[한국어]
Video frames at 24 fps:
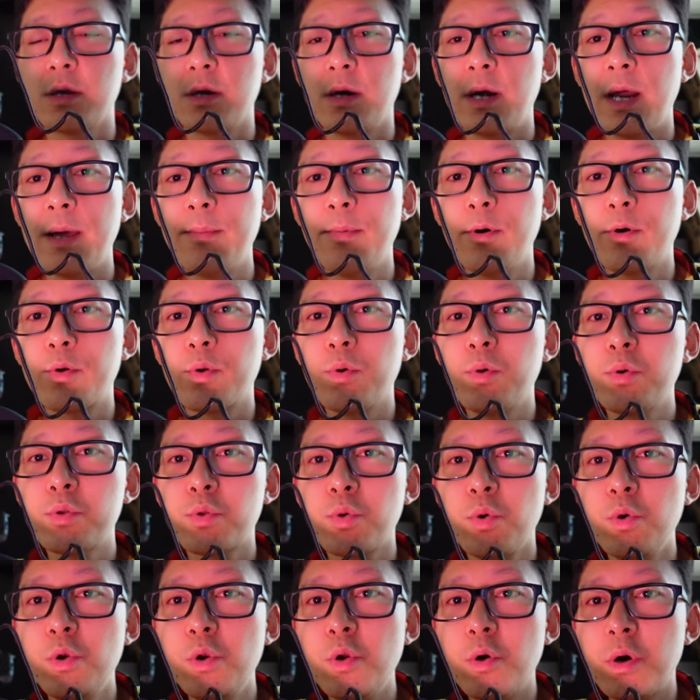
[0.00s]
레버로
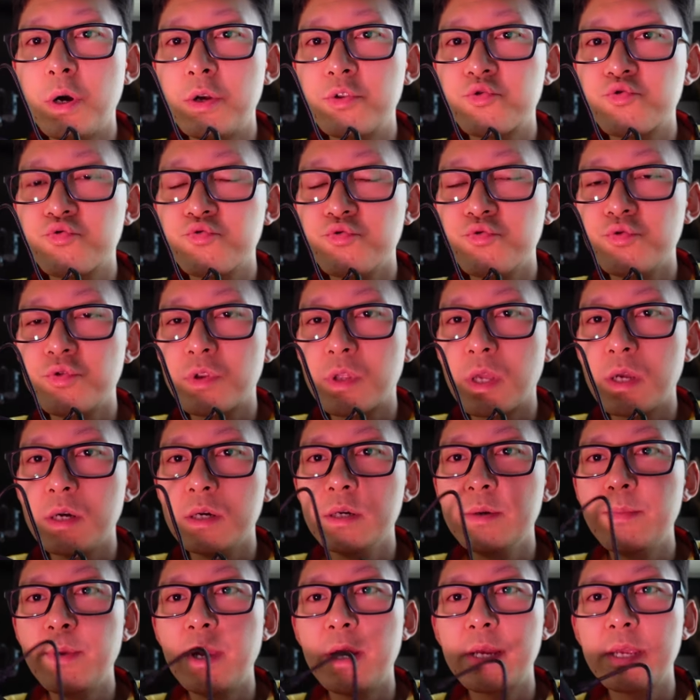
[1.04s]
돌려가지고 이렇게
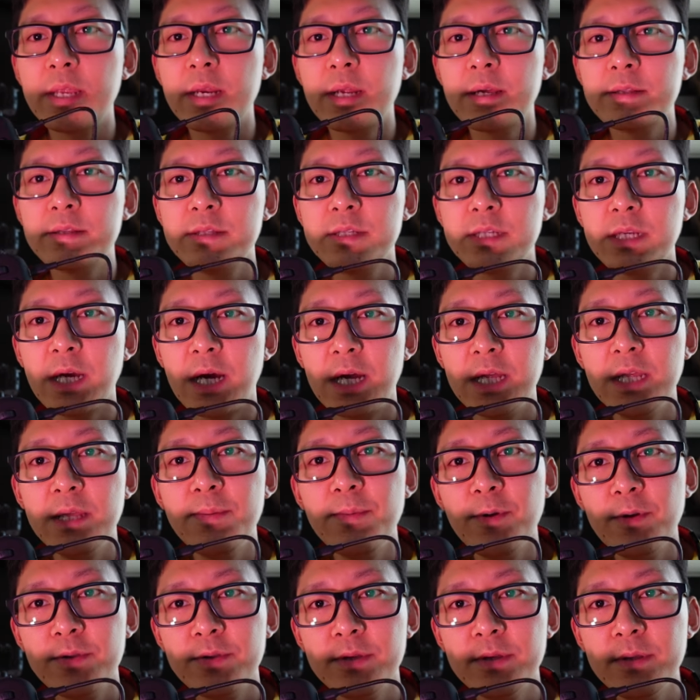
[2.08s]
음향이라든지
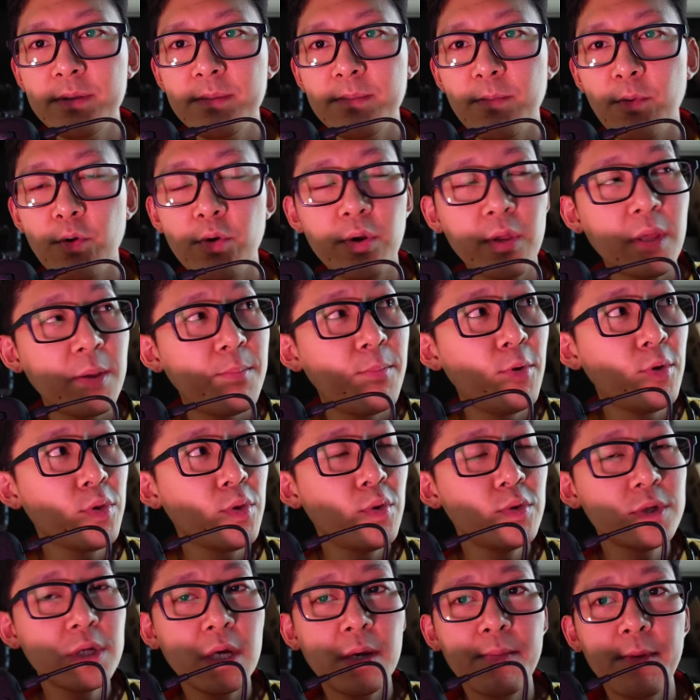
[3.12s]
아니면은 뭐 이렇게
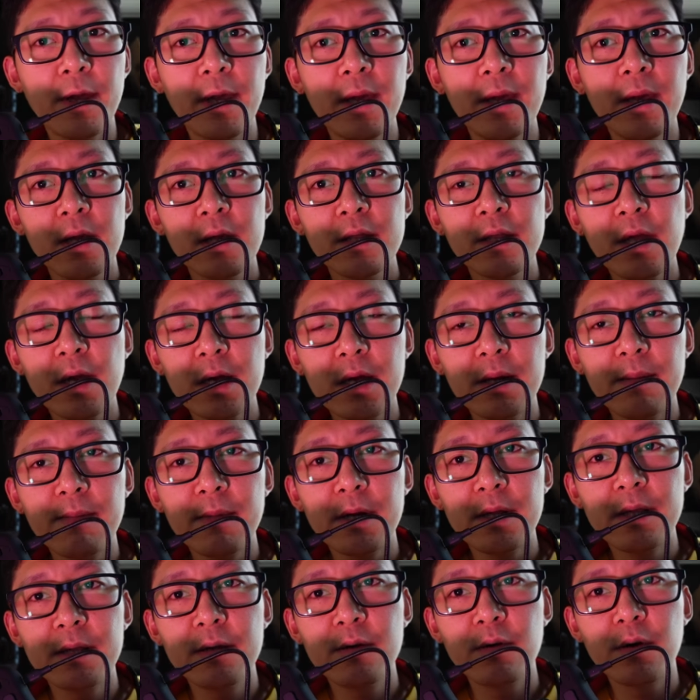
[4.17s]
포토샵에 색감
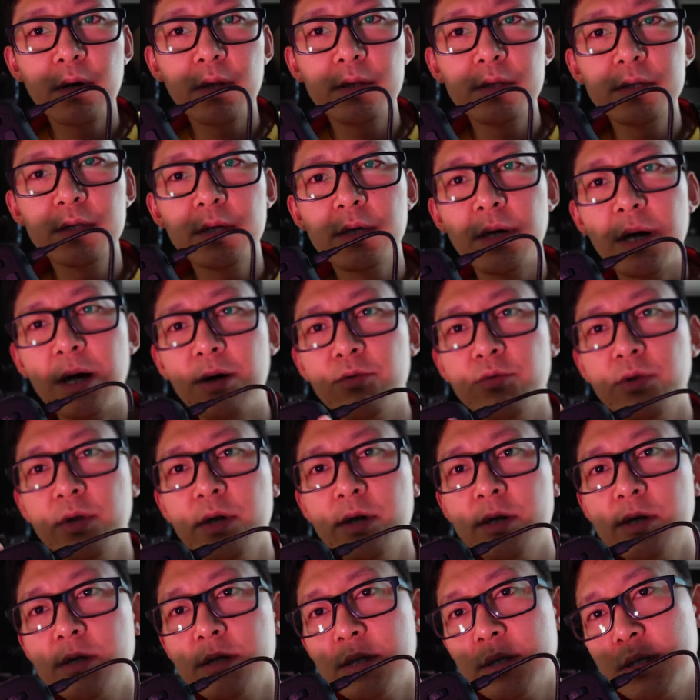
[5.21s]
같은 거라든지 그
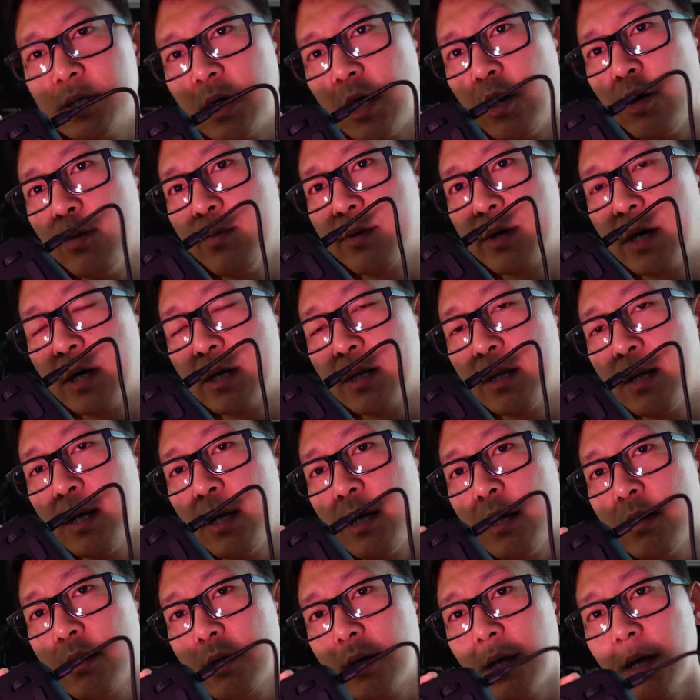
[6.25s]
라운딩 작업을 할 때
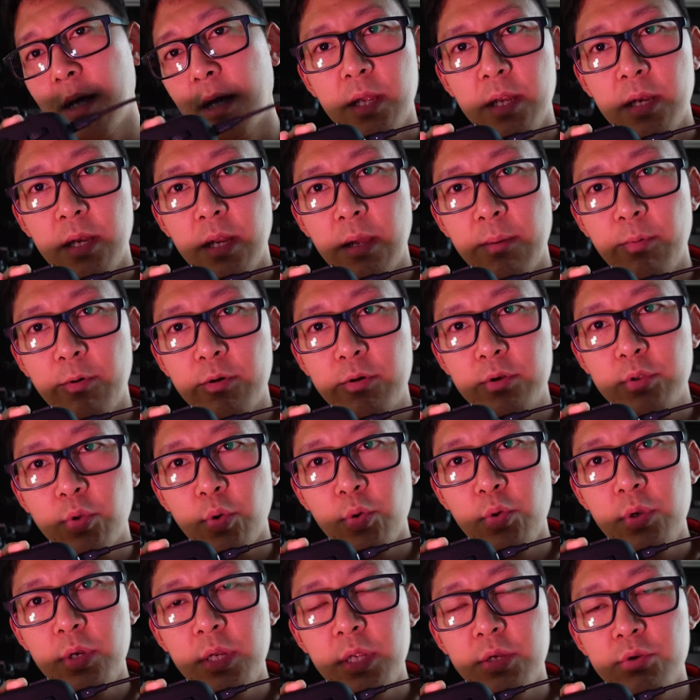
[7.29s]
이렇게 레버를
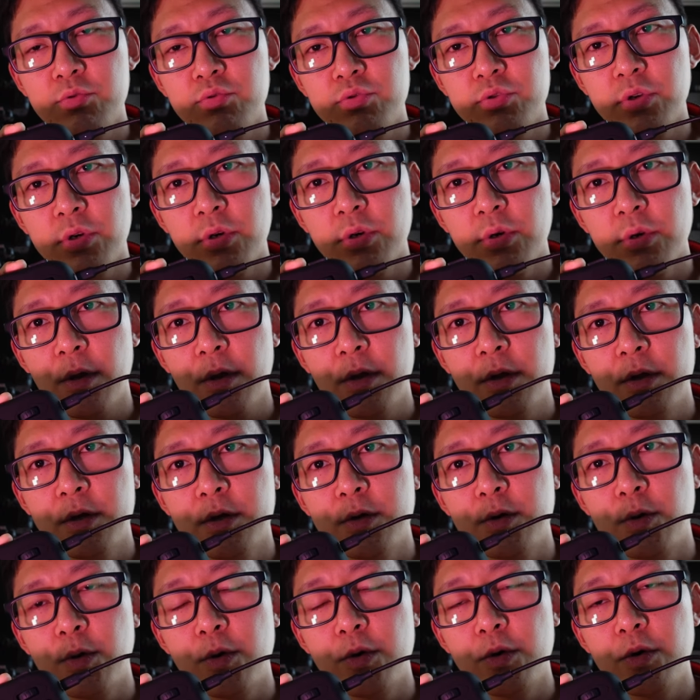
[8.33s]
돌리고서
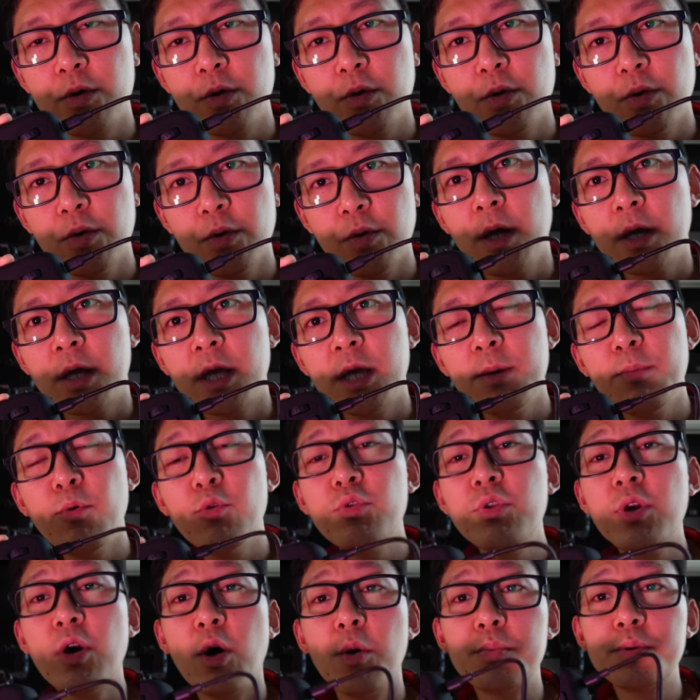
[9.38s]
스크롤로
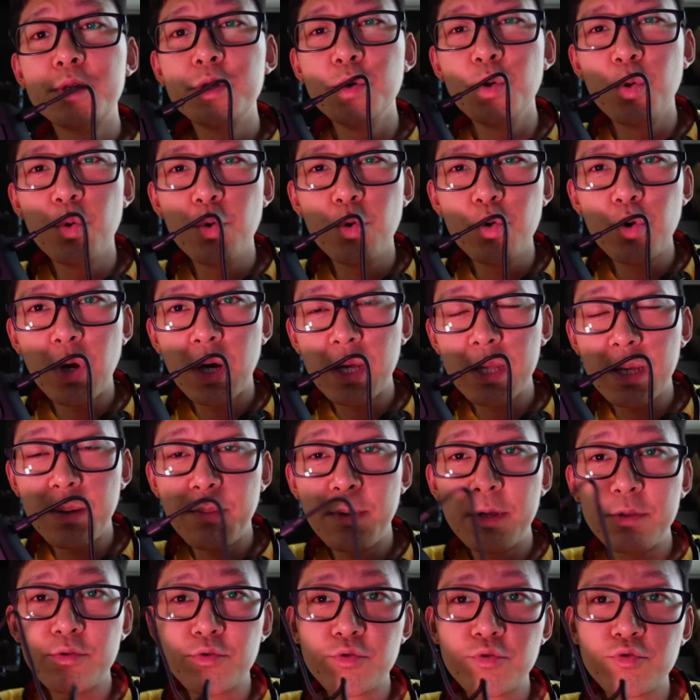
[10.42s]
키보드가 없이 요걸
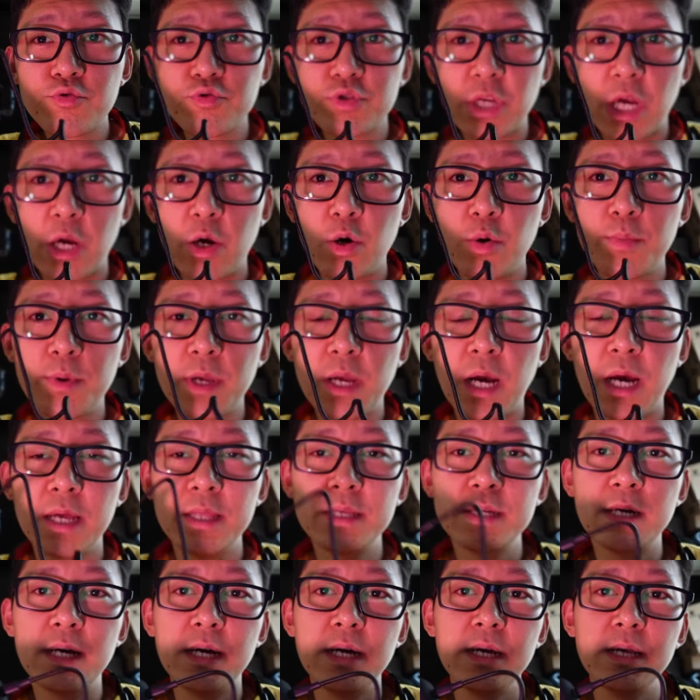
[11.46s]
하나만으로도 작업이
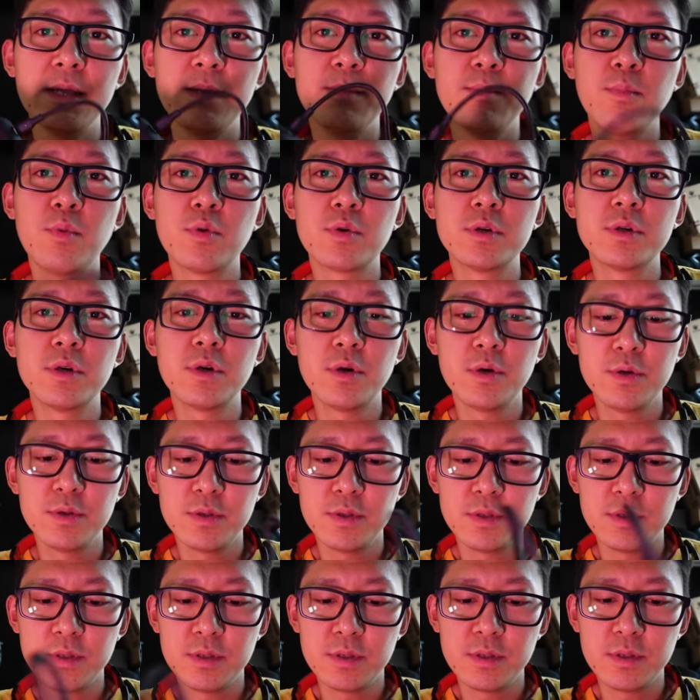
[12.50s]
가능한 뭐
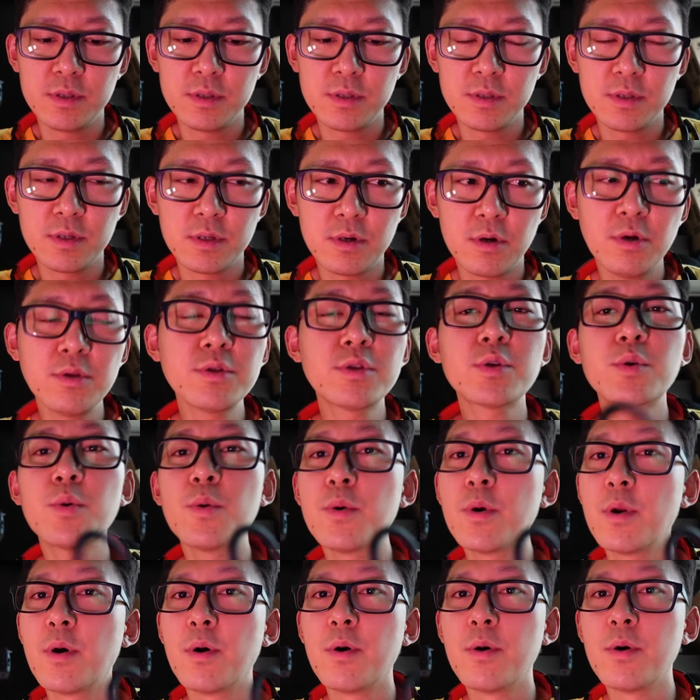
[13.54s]
그런
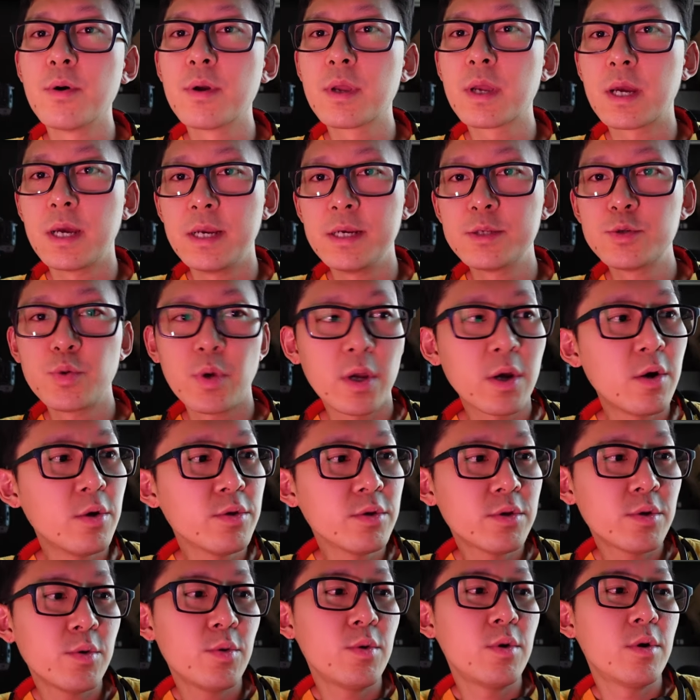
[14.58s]
컨트롤러 그러니까 일종의
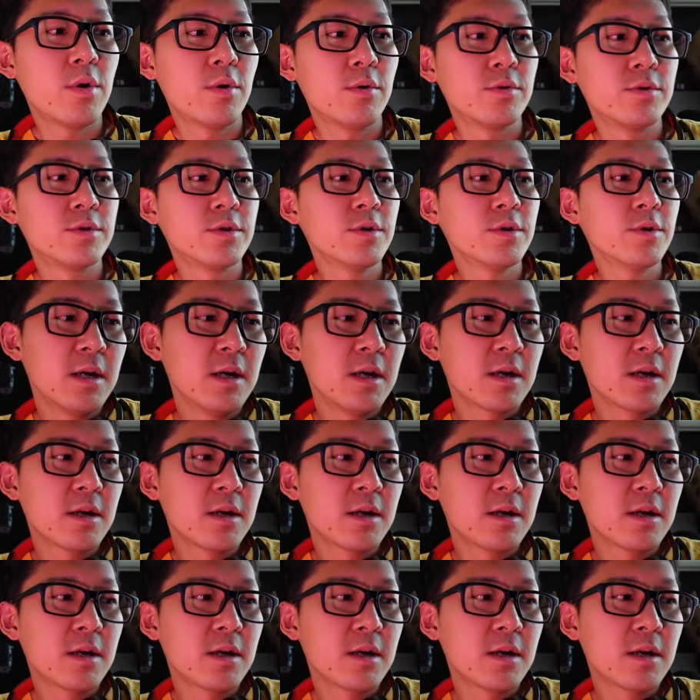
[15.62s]
컨트롤러거든요.